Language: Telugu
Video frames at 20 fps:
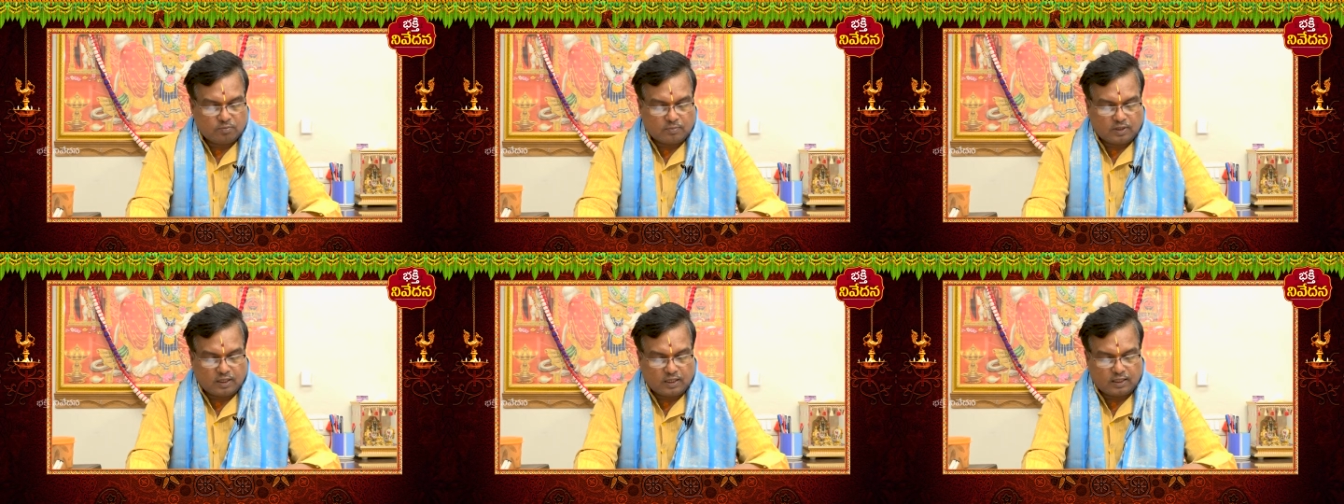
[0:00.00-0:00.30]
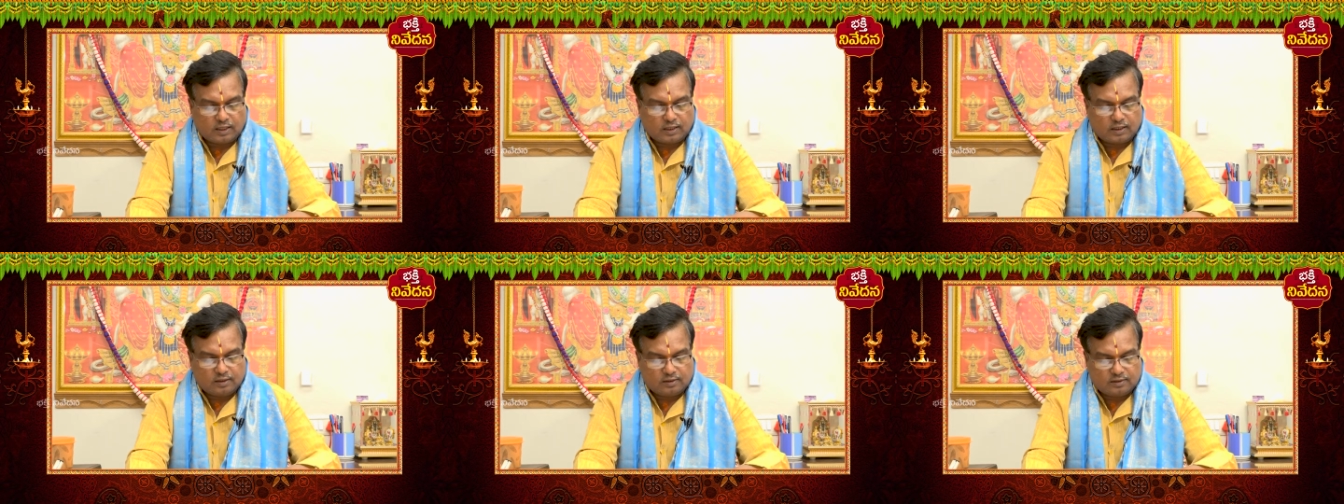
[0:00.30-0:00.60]

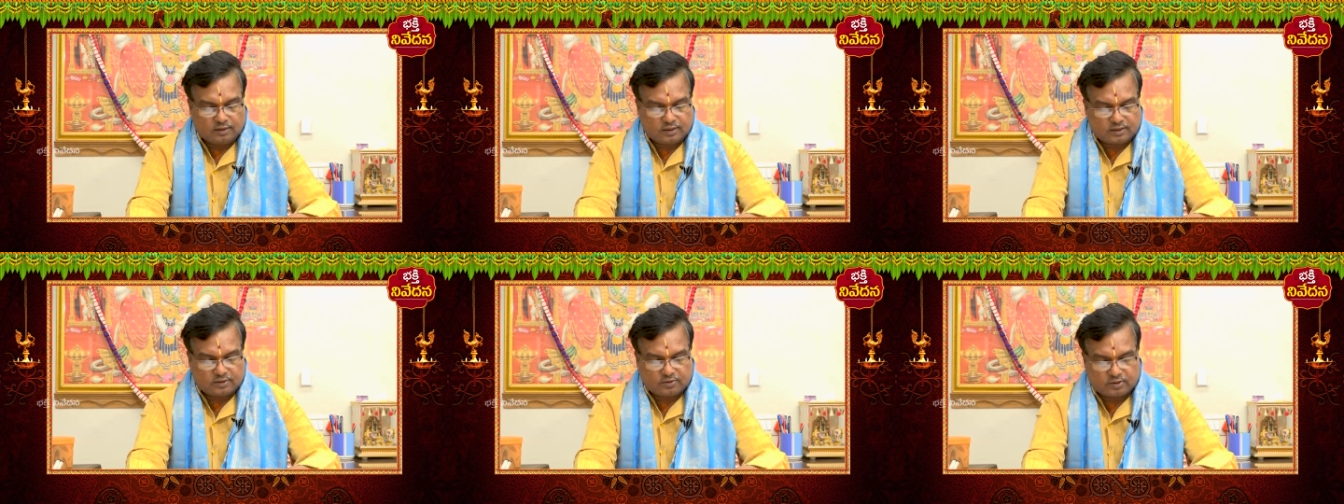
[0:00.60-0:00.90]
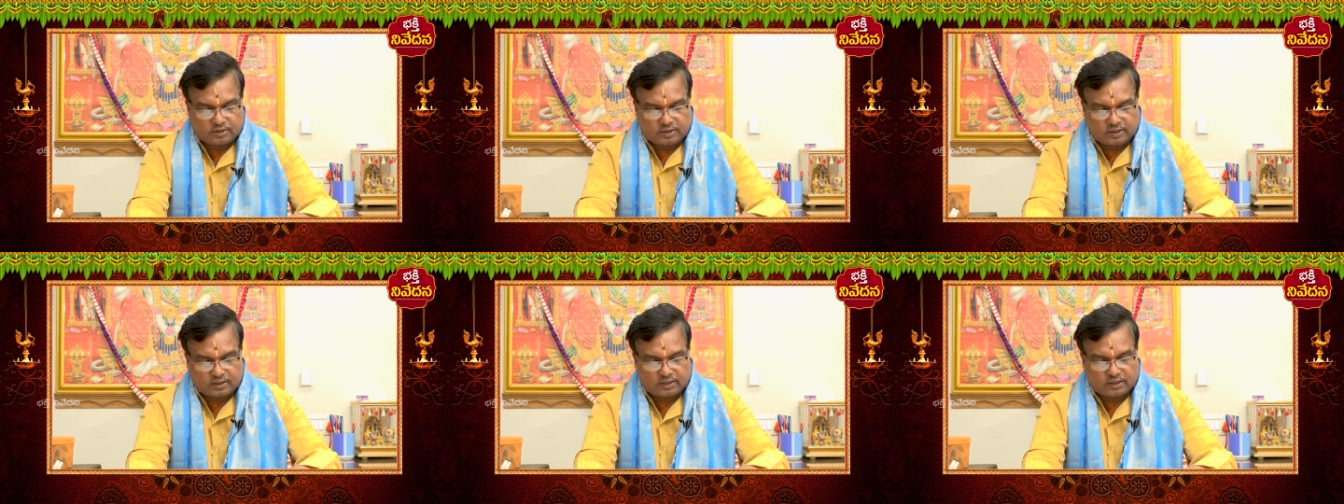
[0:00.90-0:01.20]
మార్గనిర్దేశం
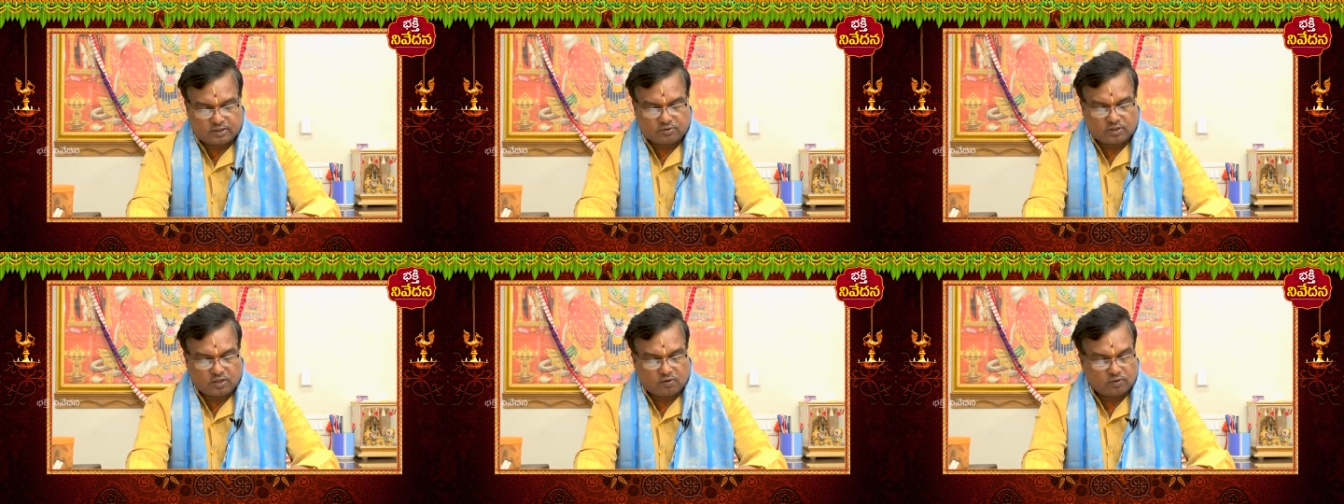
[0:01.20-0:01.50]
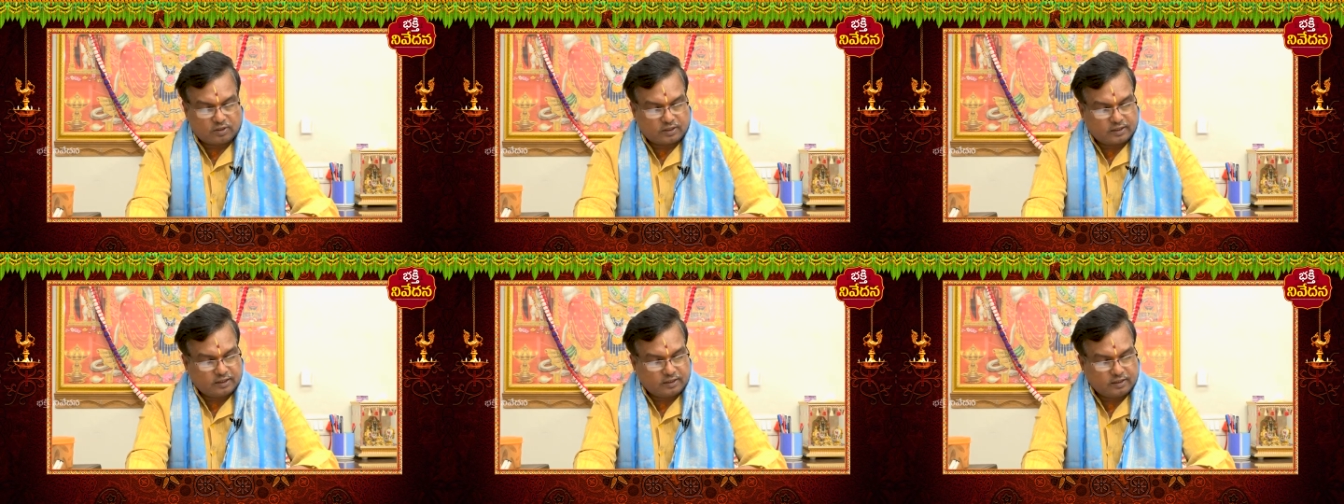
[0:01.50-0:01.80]
చేసేవిగా
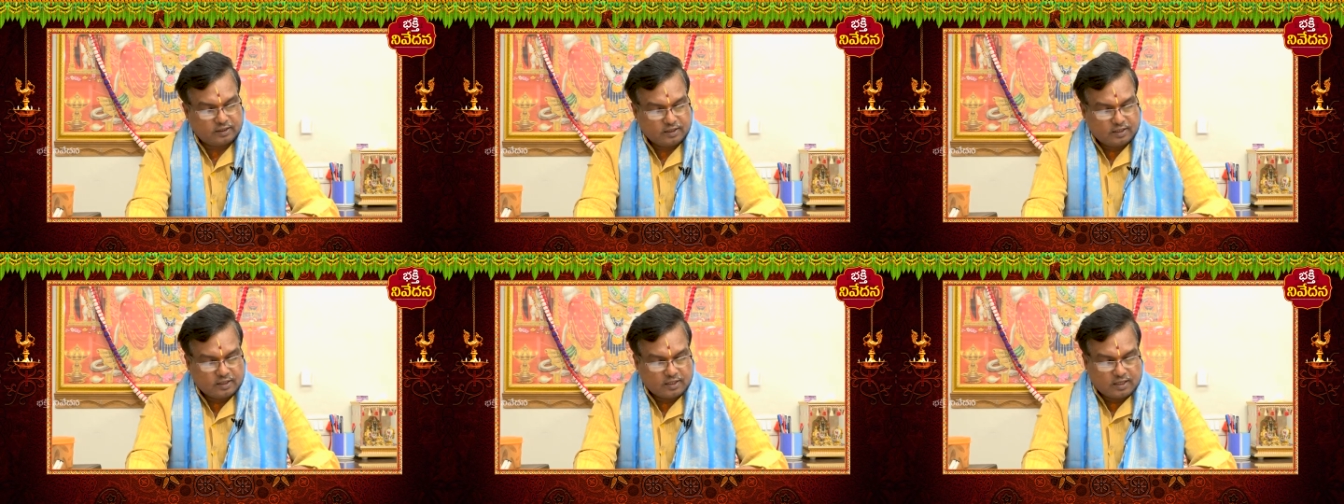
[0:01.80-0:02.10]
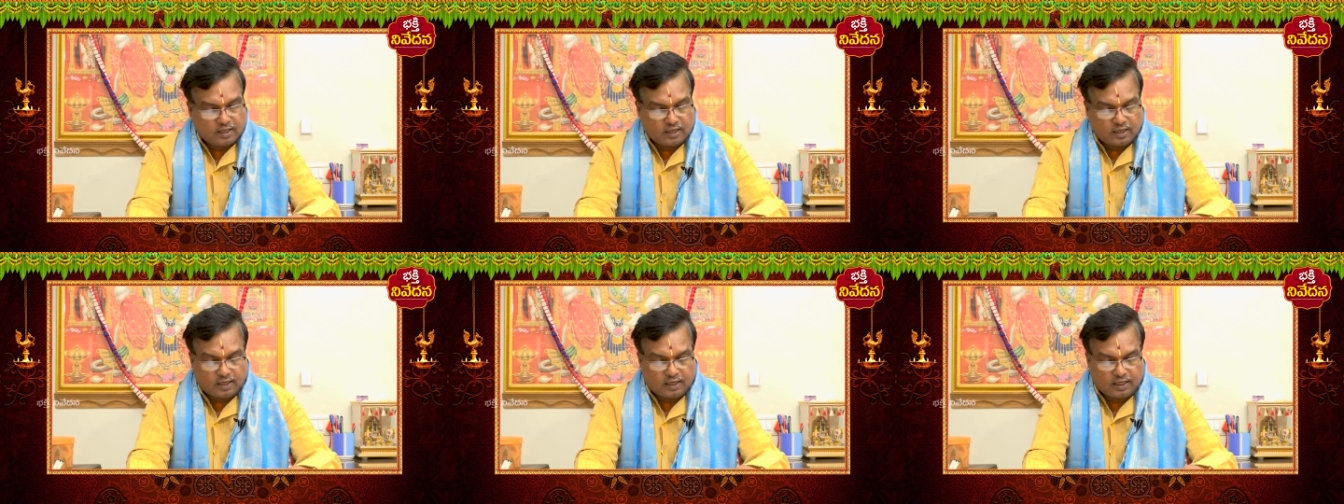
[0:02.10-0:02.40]
ఉంటాయి
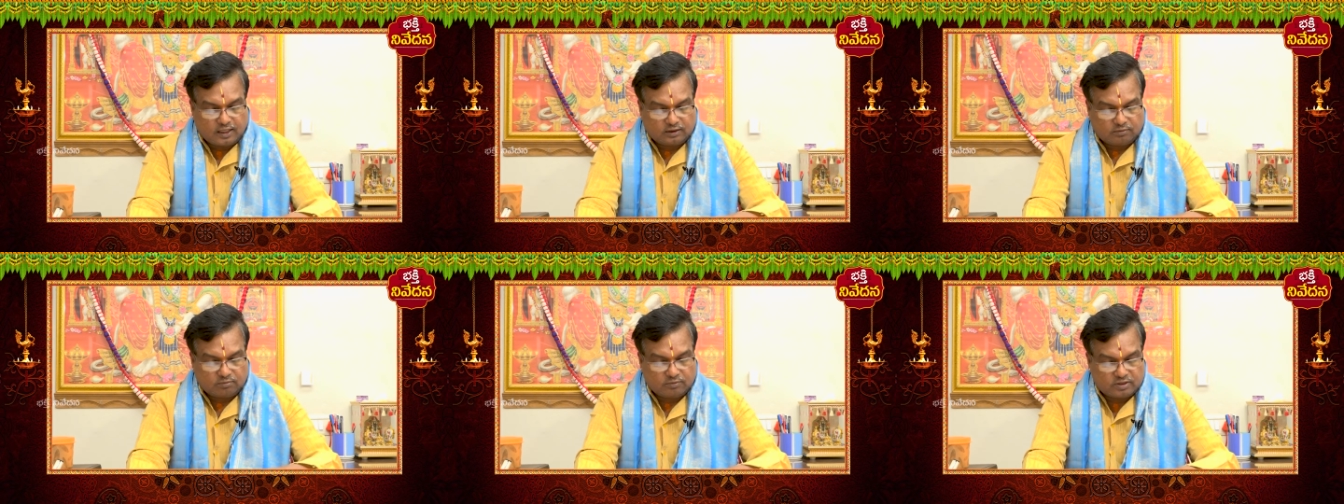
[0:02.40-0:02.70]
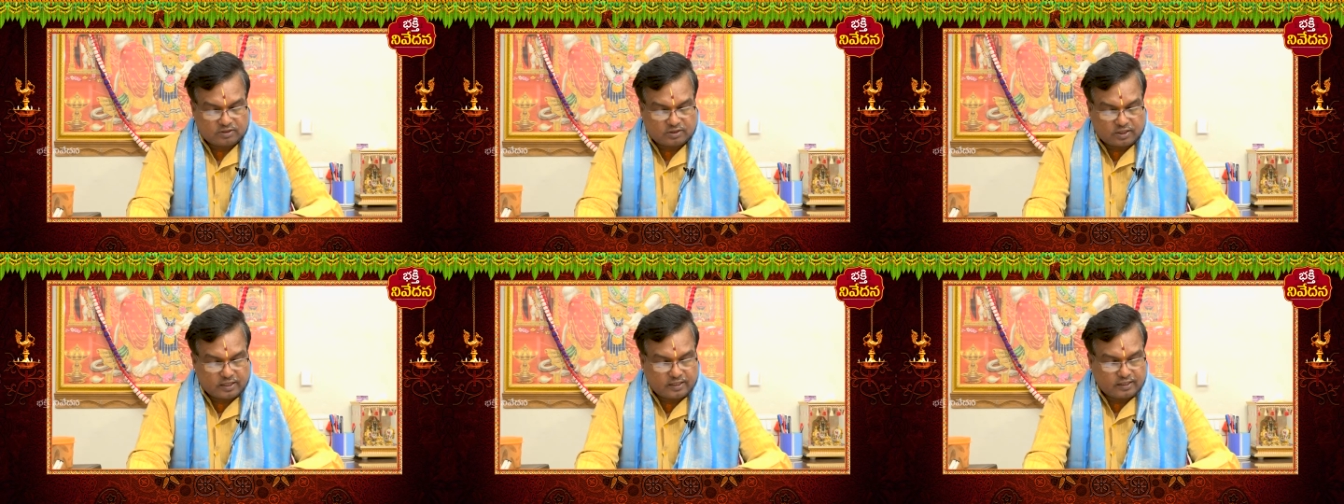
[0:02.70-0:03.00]

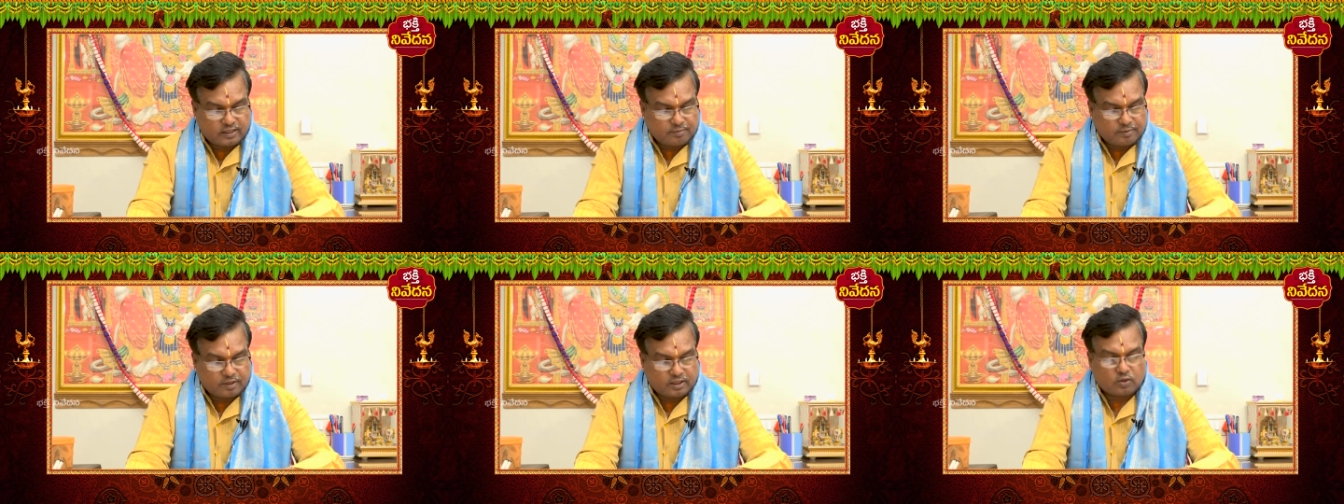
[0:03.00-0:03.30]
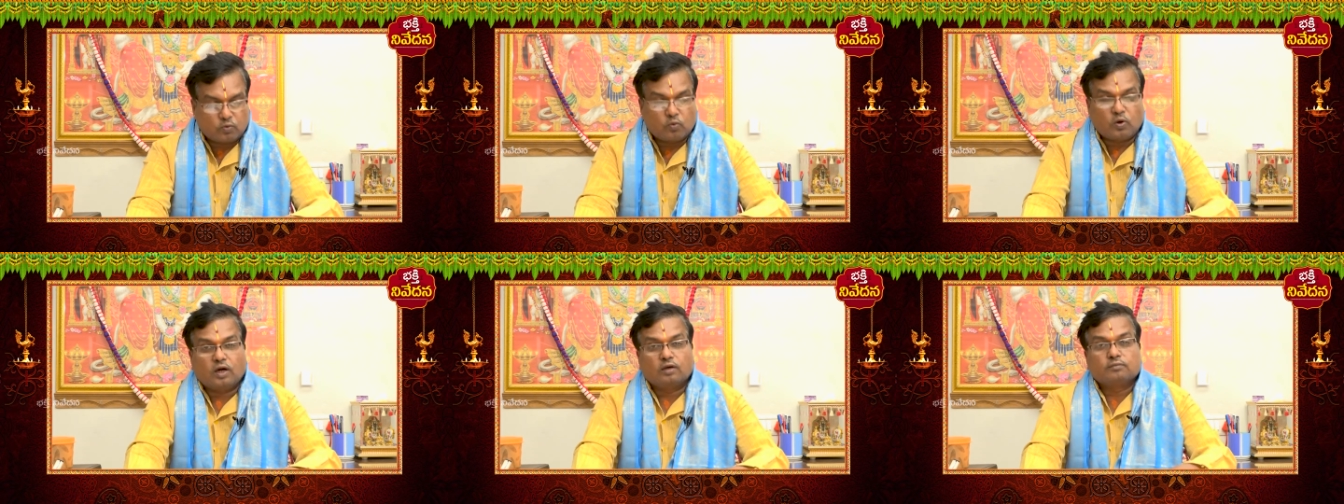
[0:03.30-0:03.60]
ఆత్మస్థైర్యం
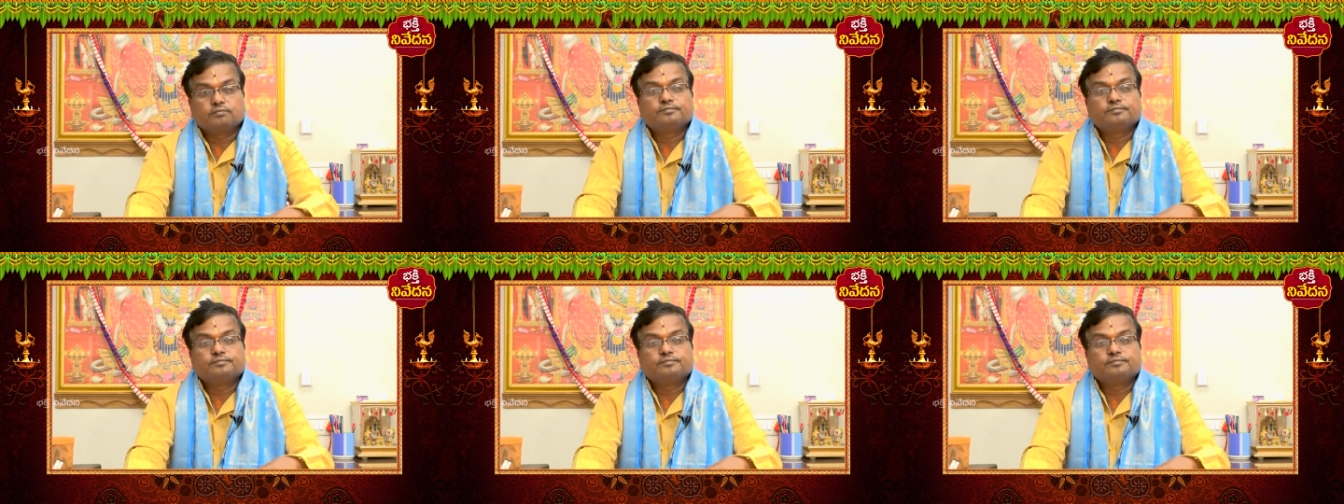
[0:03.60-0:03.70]
ఎక్కువ